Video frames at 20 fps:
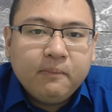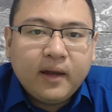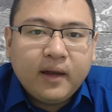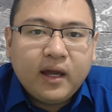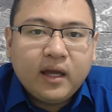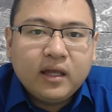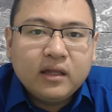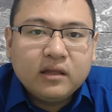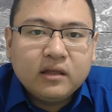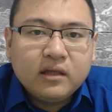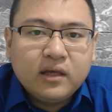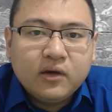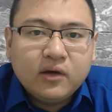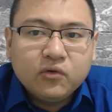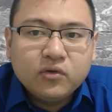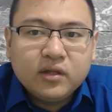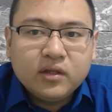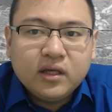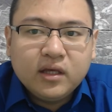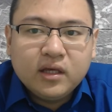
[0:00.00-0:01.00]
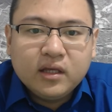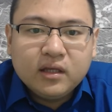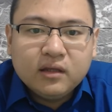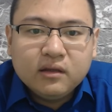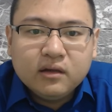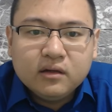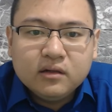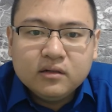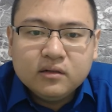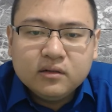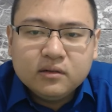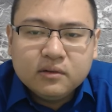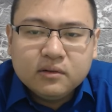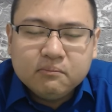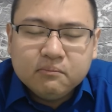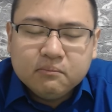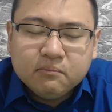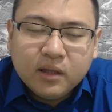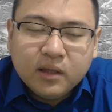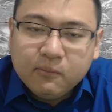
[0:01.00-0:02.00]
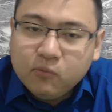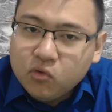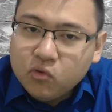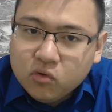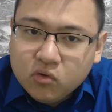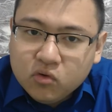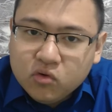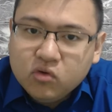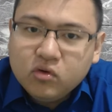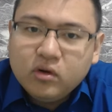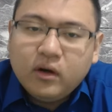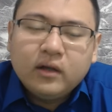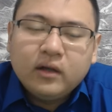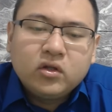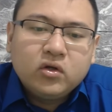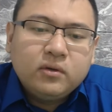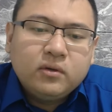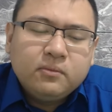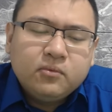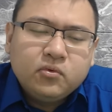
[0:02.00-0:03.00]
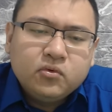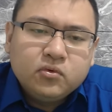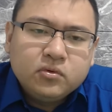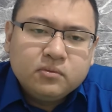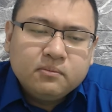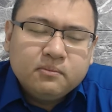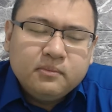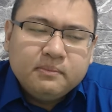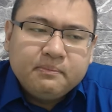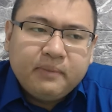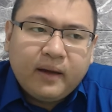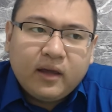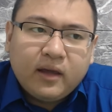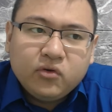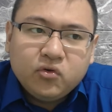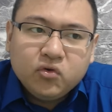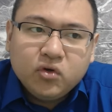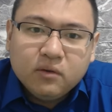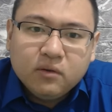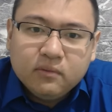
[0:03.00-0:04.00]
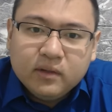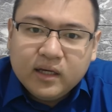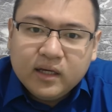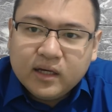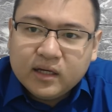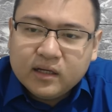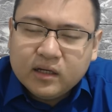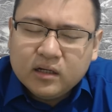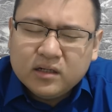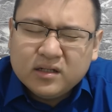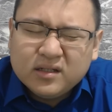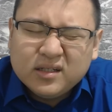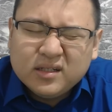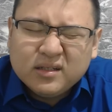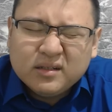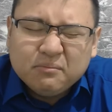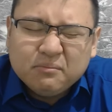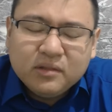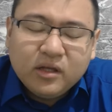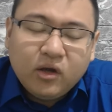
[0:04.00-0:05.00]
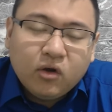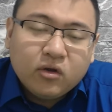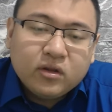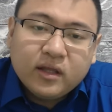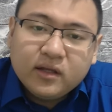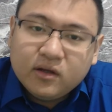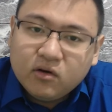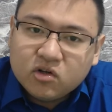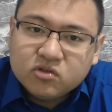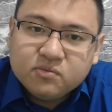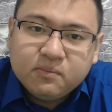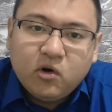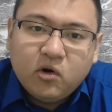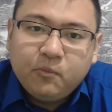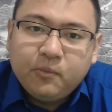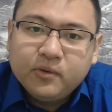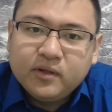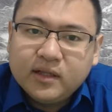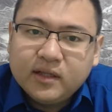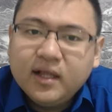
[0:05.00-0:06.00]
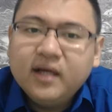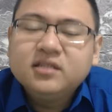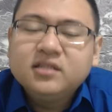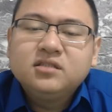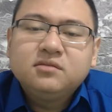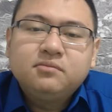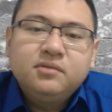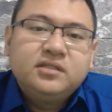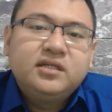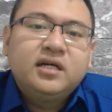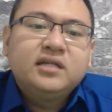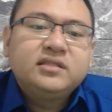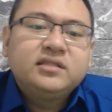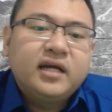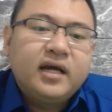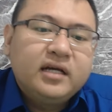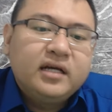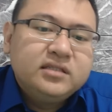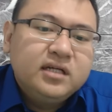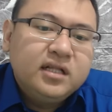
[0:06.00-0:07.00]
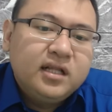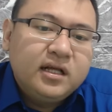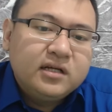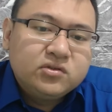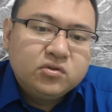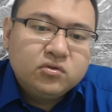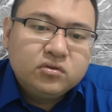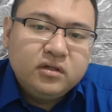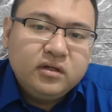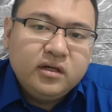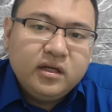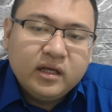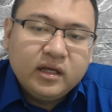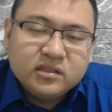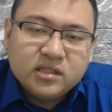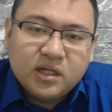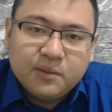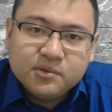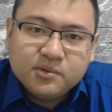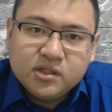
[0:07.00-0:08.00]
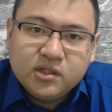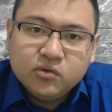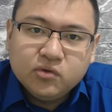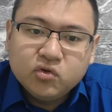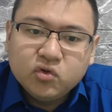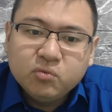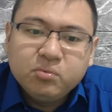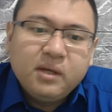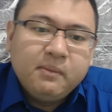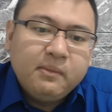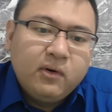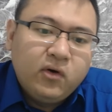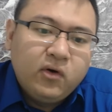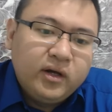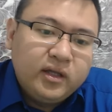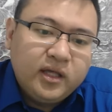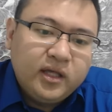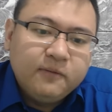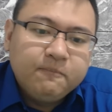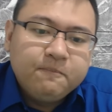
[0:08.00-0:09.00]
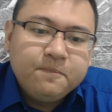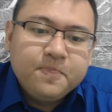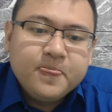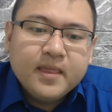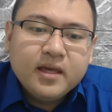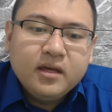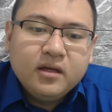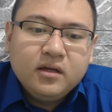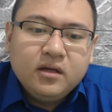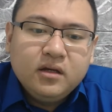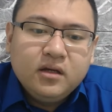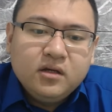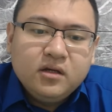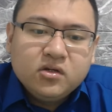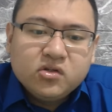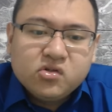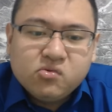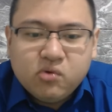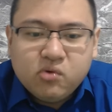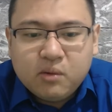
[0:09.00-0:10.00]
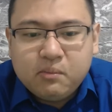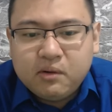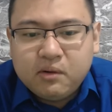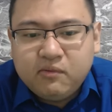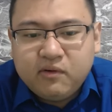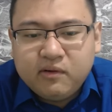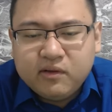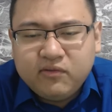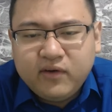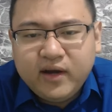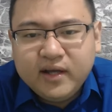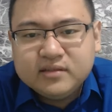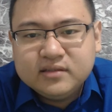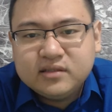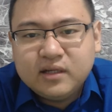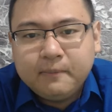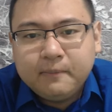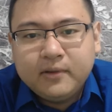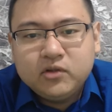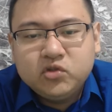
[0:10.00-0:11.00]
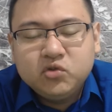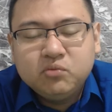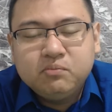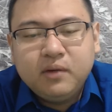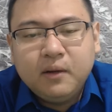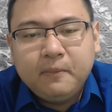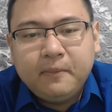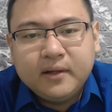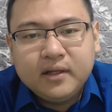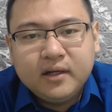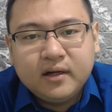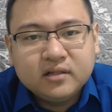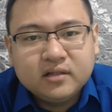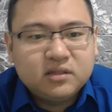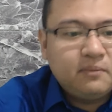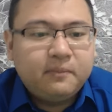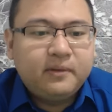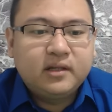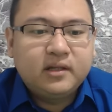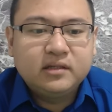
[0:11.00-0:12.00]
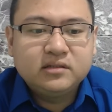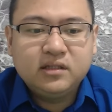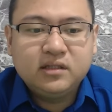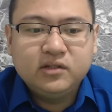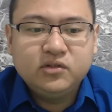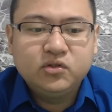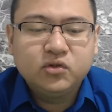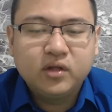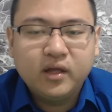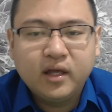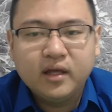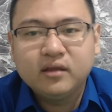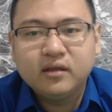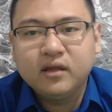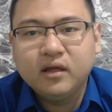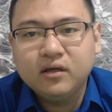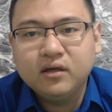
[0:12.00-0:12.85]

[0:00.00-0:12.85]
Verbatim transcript: yang pengen ikutin uh, beli buku atau Ibu pengen juga beli uh, beli online course maupun kelas, bisa cek aja langsung di deskripsi YouTube di bawah ini. Semoga bermanfaat, sampai jumpa pada kesempatan selanjutnya.